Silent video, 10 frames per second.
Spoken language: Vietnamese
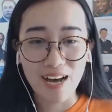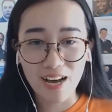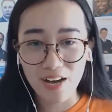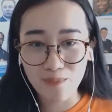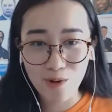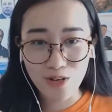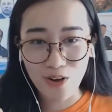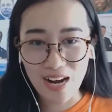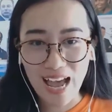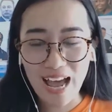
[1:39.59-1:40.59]
à, Một
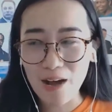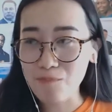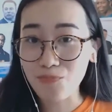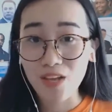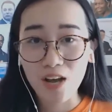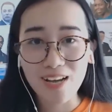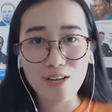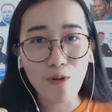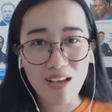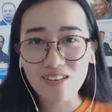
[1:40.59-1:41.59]
đó là
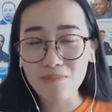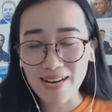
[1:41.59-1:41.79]
kênh Ngoại ngữ